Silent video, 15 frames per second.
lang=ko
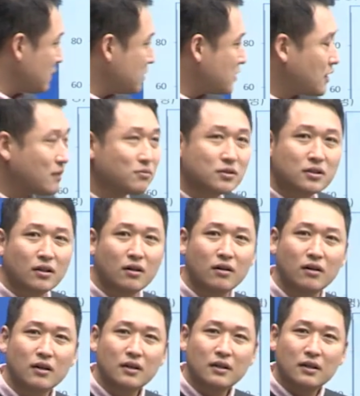
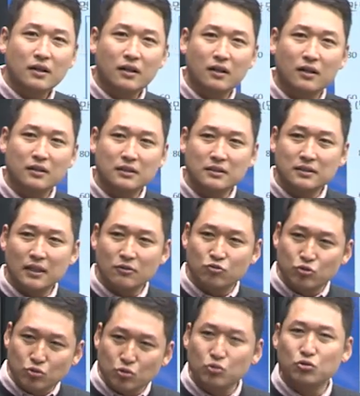이때부터 어, 인사
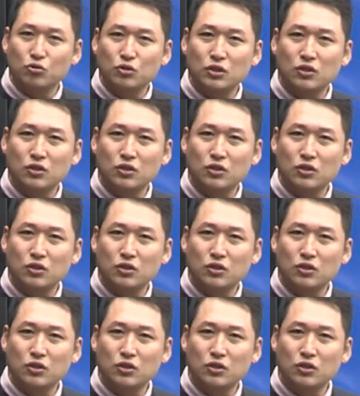구조조정이